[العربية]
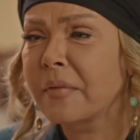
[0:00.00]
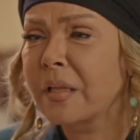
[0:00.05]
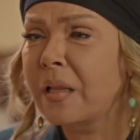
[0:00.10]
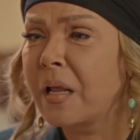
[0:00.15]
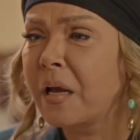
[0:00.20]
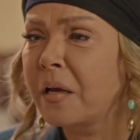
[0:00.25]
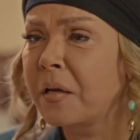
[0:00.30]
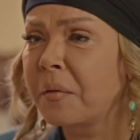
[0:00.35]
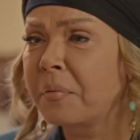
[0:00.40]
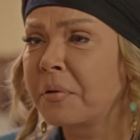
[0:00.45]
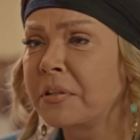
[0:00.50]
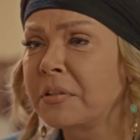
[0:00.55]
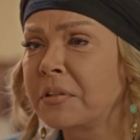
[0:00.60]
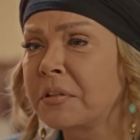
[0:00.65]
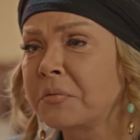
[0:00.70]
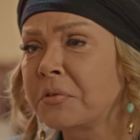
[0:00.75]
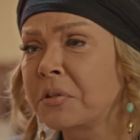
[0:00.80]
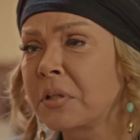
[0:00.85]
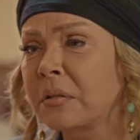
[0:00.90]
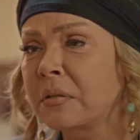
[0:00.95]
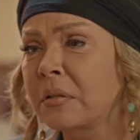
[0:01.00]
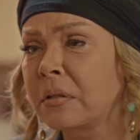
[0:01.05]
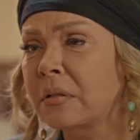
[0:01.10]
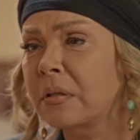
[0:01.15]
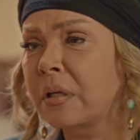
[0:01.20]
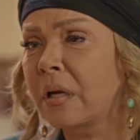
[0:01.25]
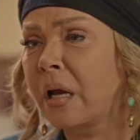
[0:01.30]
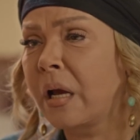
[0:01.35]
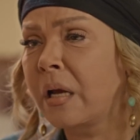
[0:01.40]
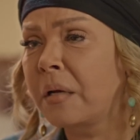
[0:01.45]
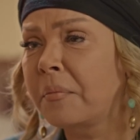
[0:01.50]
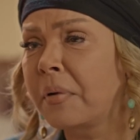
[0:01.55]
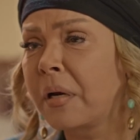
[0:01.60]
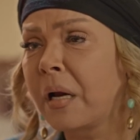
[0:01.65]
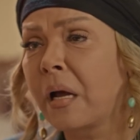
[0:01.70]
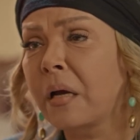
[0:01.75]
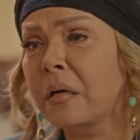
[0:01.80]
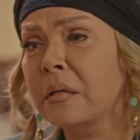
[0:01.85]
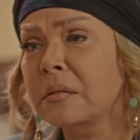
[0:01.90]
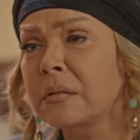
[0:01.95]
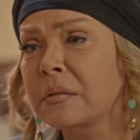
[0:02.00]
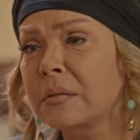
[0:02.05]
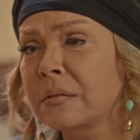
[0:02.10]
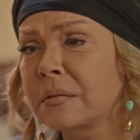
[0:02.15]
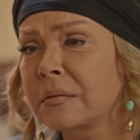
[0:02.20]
لا يا بنتي مش هترتاحي بالعكس